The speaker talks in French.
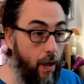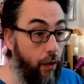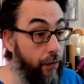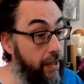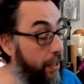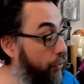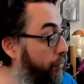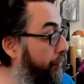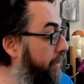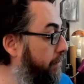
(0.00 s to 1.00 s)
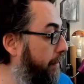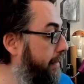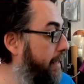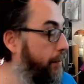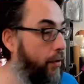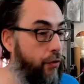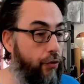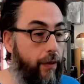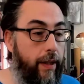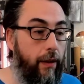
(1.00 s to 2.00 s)
que vous allez retrouver sur les tables quand
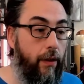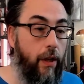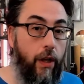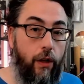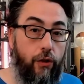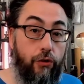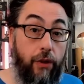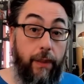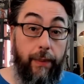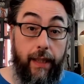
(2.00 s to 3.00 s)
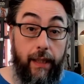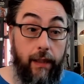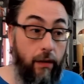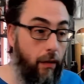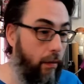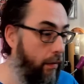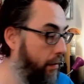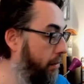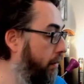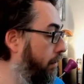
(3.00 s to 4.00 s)
j'aurai quand pris le
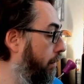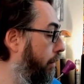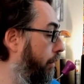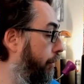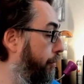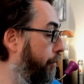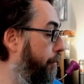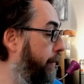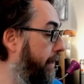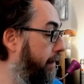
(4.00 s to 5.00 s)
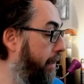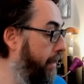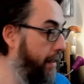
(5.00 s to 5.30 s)
temps de le peindre.